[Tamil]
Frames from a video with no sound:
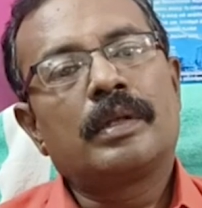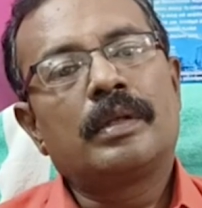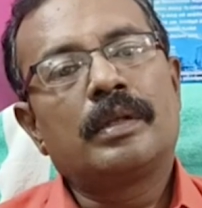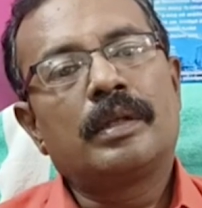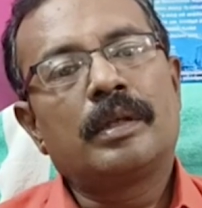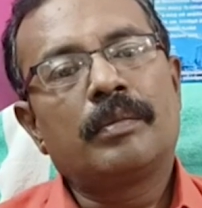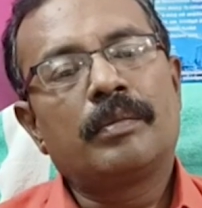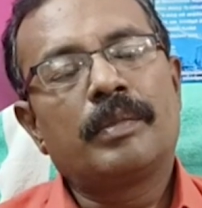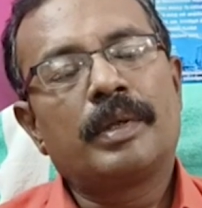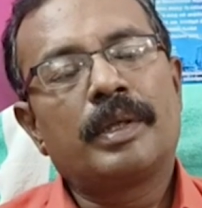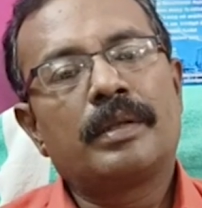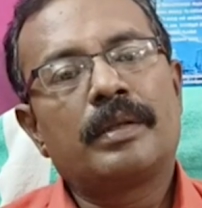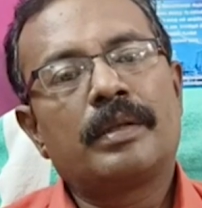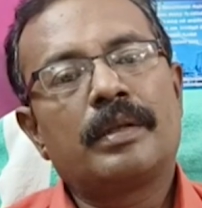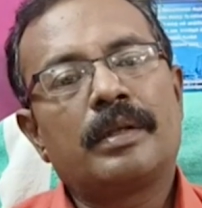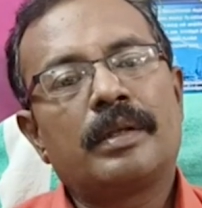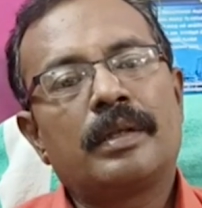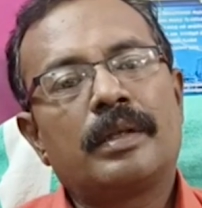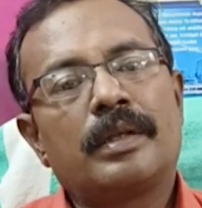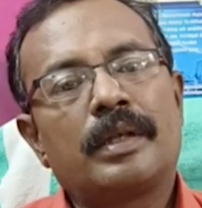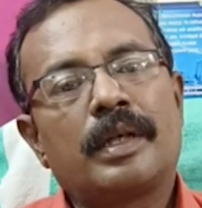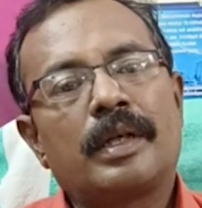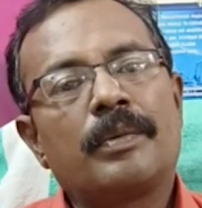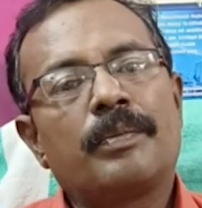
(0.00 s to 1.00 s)
இந்த
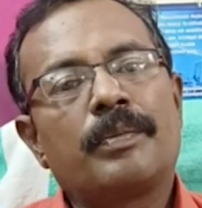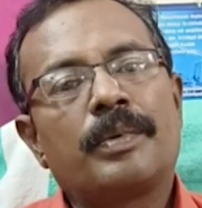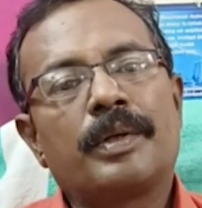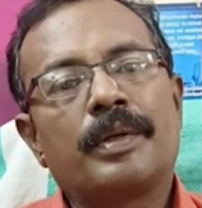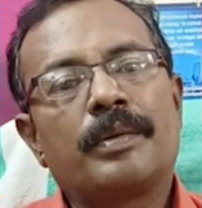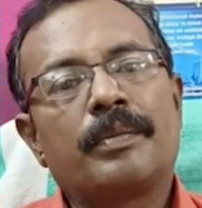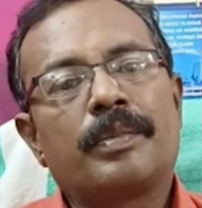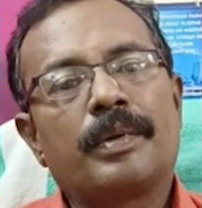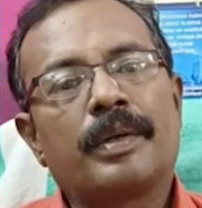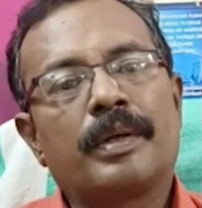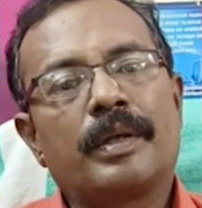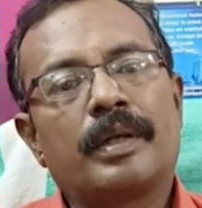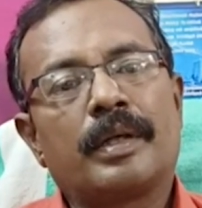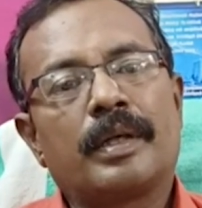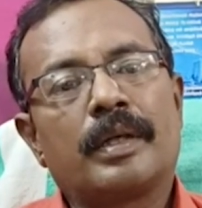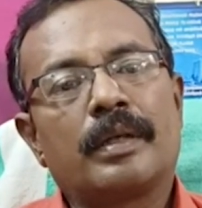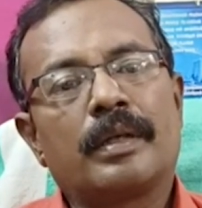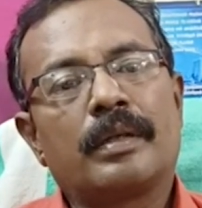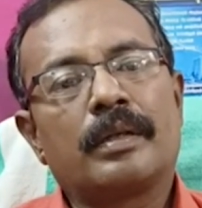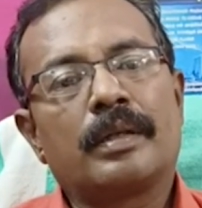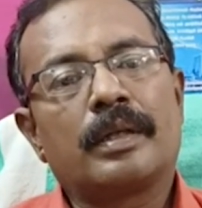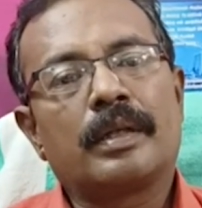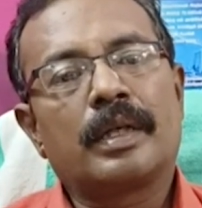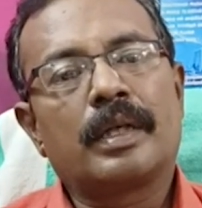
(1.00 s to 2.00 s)
மெத்தடை ட்ரை பண்ணி
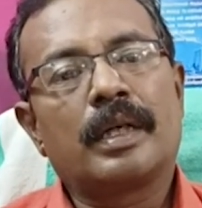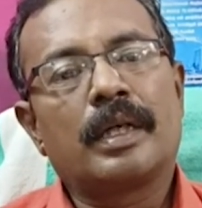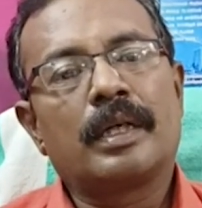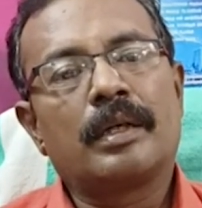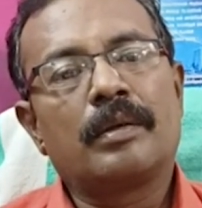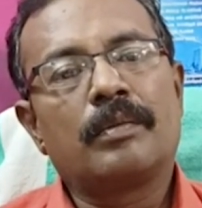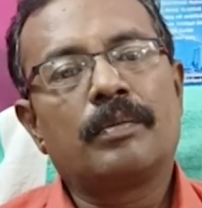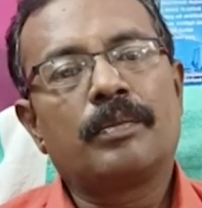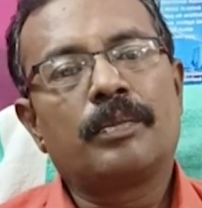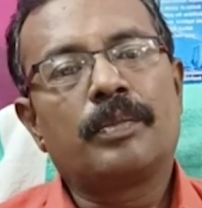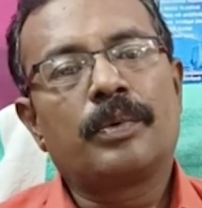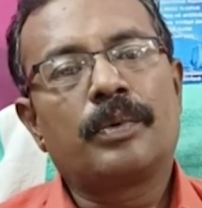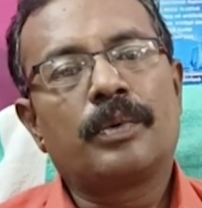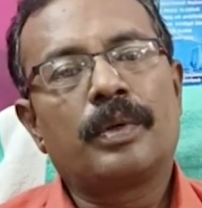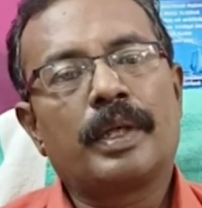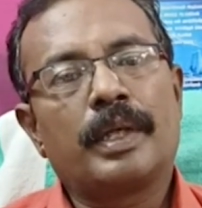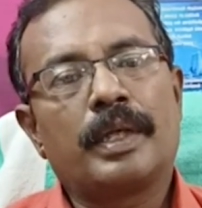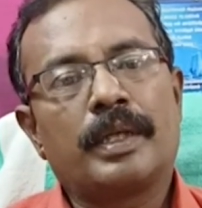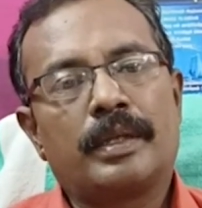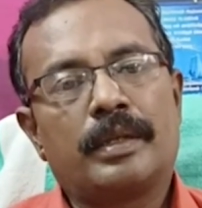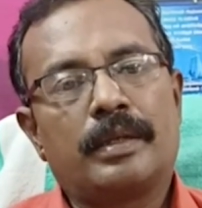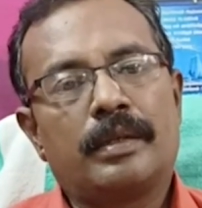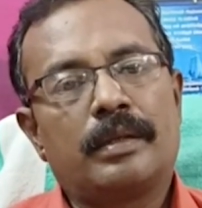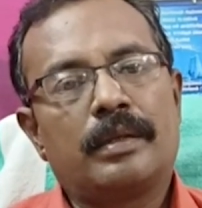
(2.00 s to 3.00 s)
பாருங்கள் இந்த கண்
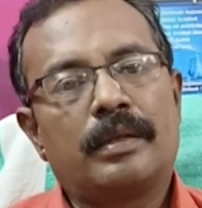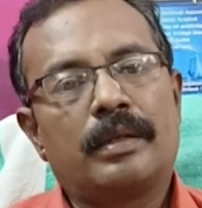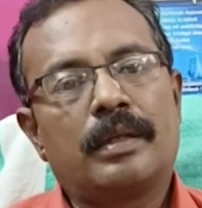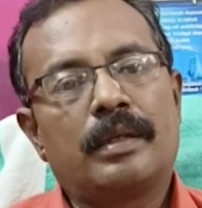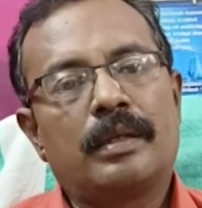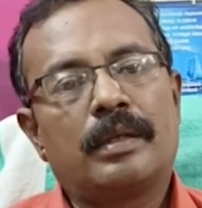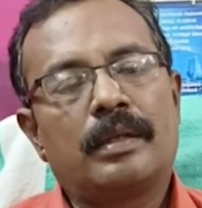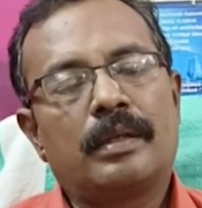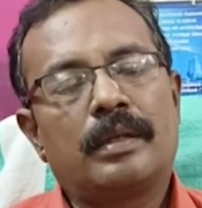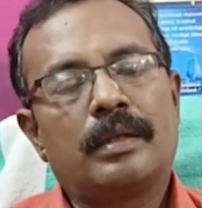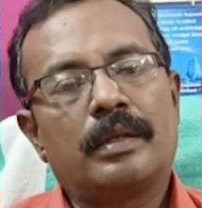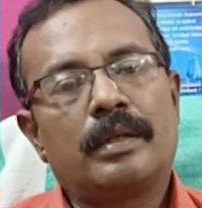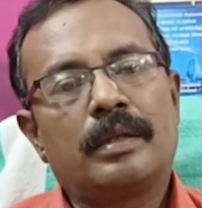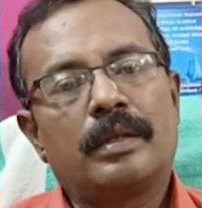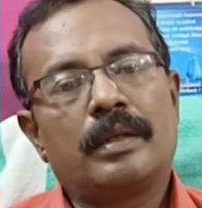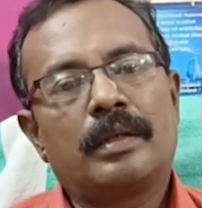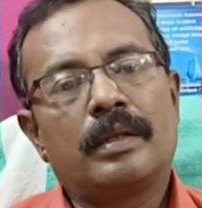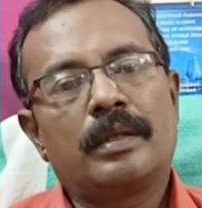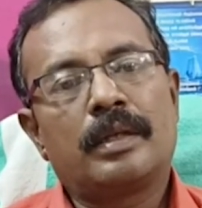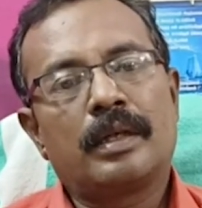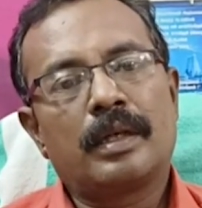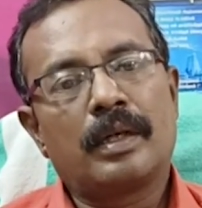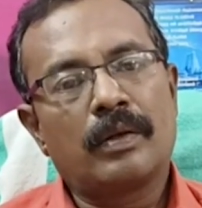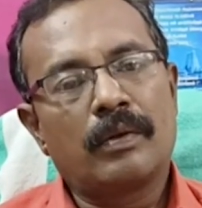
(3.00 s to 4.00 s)
புரை
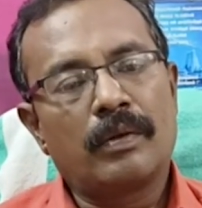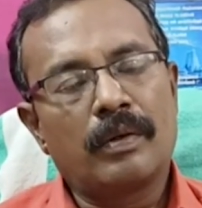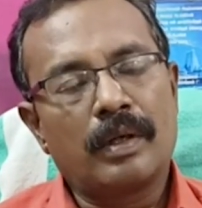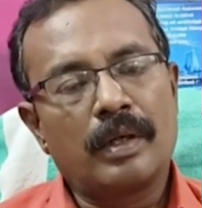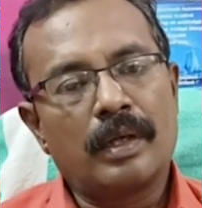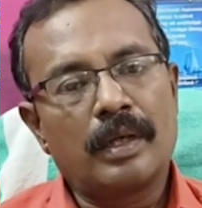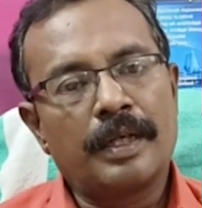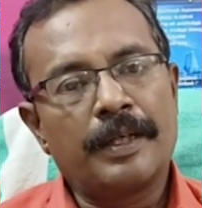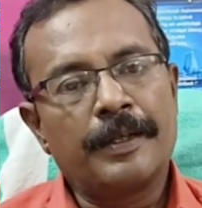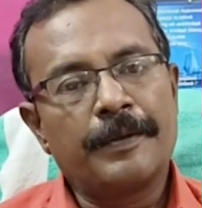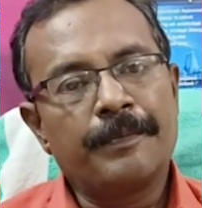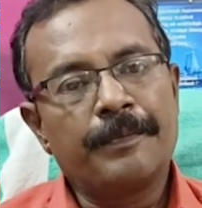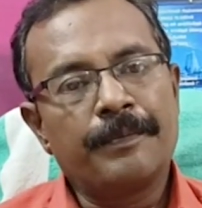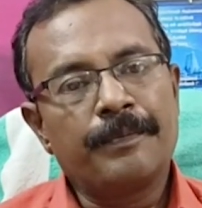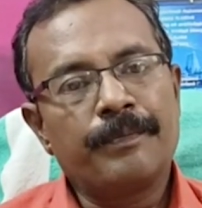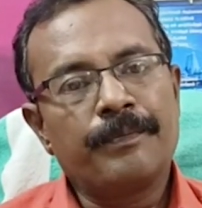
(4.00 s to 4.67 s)
இருக்கிறவங்க